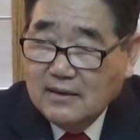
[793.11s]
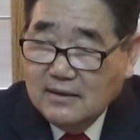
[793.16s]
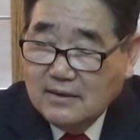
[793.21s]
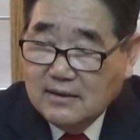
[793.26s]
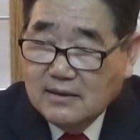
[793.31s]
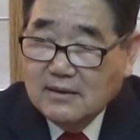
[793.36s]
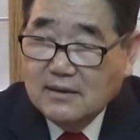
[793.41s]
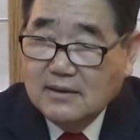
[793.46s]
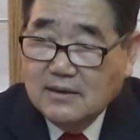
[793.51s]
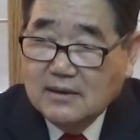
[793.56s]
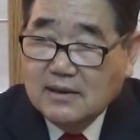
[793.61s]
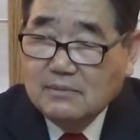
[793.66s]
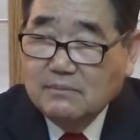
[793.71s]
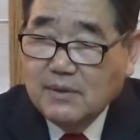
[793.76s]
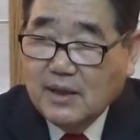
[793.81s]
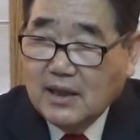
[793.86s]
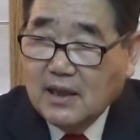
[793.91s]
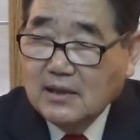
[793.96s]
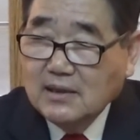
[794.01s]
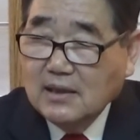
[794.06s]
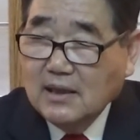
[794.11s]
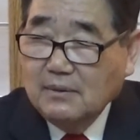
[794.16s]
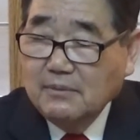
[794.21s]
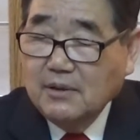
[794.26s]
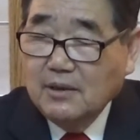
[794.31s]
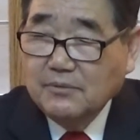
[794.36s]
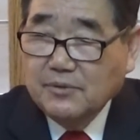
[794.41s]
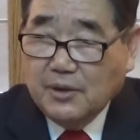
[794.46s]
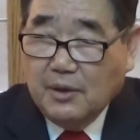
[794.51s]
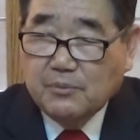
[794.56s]
이런 거짓말 하는 사람이
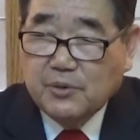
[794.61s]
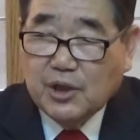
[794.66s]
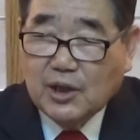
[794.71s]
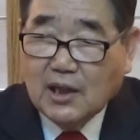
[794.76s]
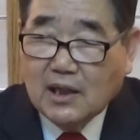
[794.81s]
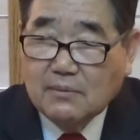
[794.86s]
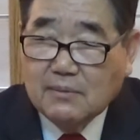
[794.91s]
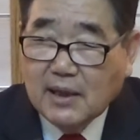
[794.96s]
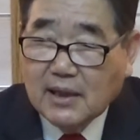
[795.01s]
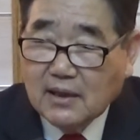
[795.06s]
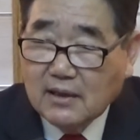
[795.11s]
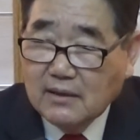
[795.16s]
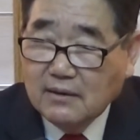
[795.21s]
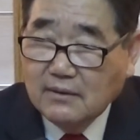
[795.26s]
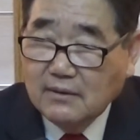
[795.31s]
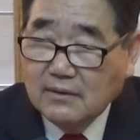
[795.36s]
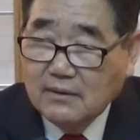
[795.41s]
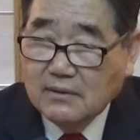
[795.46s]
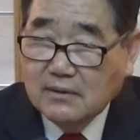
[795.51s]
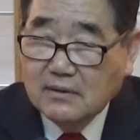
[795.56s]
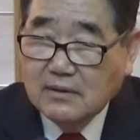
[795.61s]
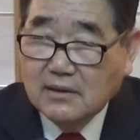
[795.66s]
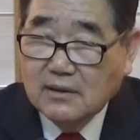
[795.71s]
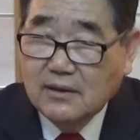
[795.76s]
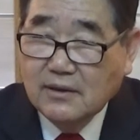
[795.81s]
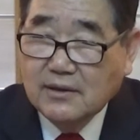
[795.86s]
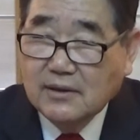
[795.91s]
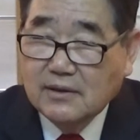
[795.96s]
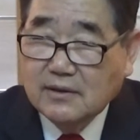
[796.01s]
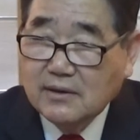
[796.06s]
엄청나게 많아요. 그런 게
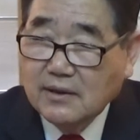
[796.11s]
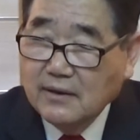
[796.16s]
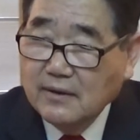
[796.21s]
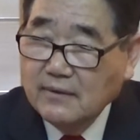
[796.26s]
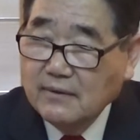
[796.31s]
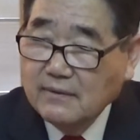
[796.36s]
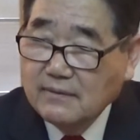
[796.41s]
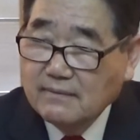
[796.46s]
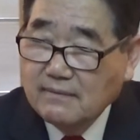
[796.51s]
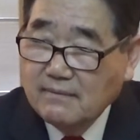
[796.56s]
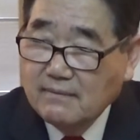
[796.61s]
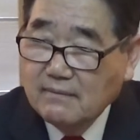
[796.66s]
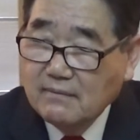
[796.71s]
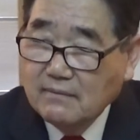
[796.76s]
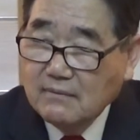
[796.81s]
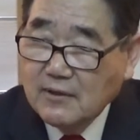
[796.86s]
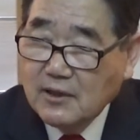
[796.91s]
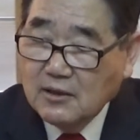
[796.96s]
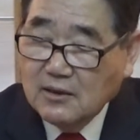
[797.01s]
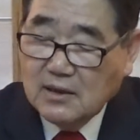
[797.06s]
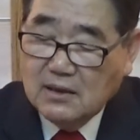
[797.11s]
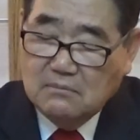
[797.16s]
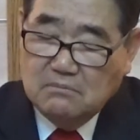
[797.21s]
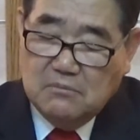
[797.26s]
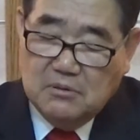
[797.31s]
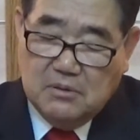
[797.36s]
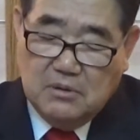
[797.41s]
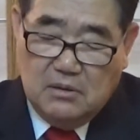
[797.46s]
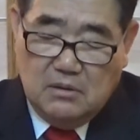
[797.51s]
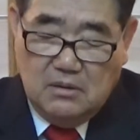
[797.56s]
어딨어요. 그러니까
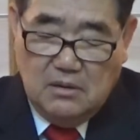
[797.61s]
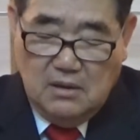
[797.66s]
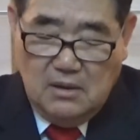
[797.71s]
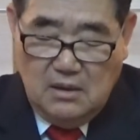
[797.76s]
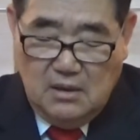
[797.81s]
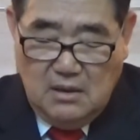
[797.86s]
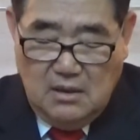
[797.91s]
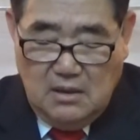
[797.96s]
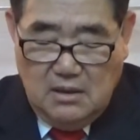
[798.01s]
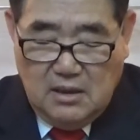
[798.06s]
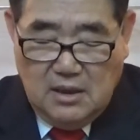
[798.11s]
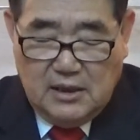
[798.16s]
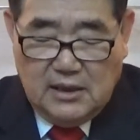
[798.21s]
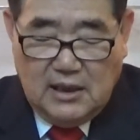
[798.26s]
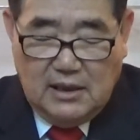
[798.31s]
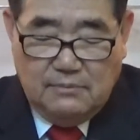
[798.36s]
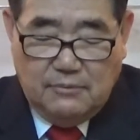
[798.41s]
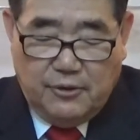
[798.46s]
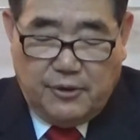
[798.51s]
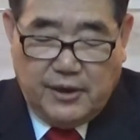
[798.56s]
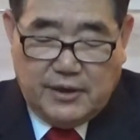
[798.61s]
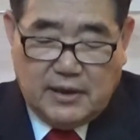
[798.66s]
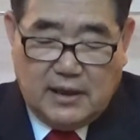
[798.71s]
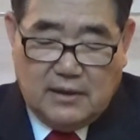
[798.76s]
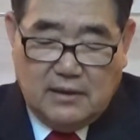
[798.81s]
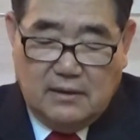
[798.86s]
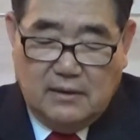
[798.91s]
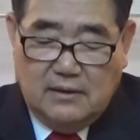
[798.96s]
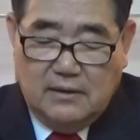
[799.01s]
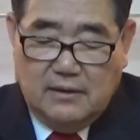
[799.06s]
뭐 옛날에
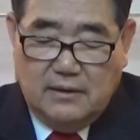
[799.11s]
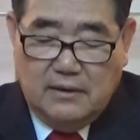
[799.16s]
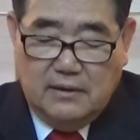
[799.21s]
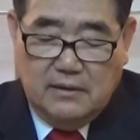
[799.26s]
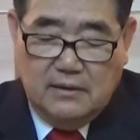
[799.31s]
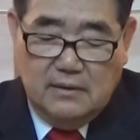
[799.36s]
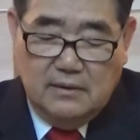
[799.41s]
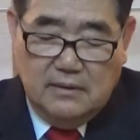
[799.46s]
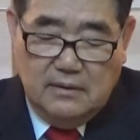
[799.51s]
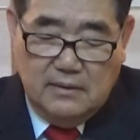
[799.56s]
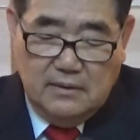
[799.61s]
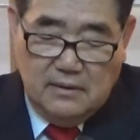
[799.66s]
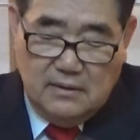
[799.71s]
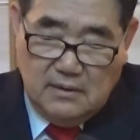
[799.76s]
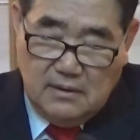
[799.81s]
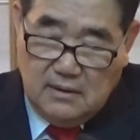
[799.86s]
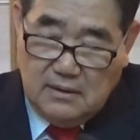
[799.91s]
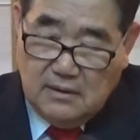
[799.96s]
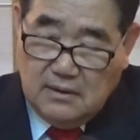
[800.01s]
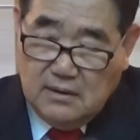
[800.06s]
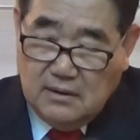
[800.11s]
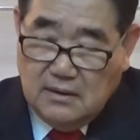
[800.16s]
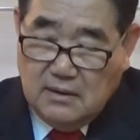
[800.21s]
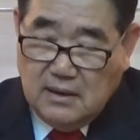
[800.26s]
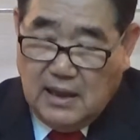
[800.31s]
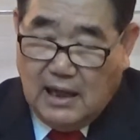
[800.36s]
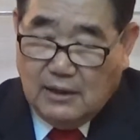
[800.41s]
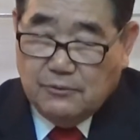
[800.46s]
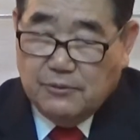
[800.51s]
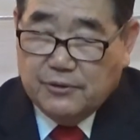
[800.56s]
목회자들 그
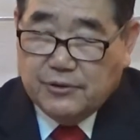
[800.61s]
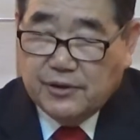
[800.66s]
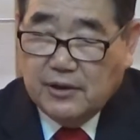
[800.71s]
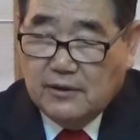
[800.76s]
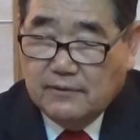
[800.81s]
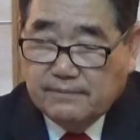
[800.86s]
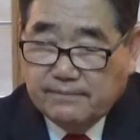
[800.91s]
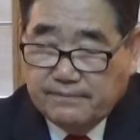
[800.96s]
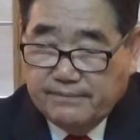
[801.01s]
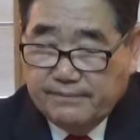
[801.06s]
한국서